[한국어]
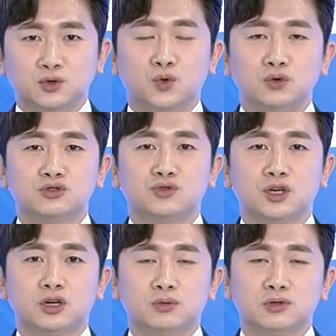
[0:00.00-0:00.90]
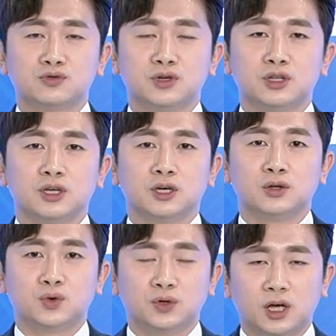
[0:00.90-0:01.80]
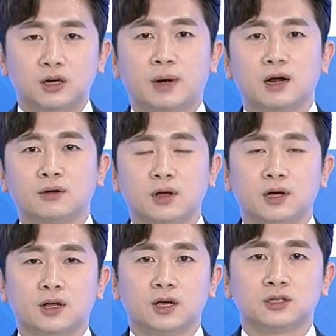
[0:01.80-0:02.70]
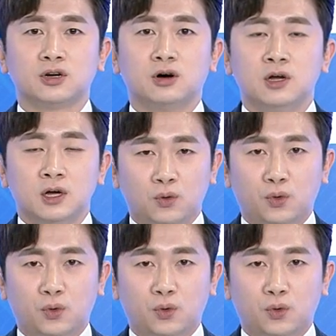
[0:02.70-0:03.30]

좋은 수익을 볼 수 있는 토대를 마련해야 되겠죠.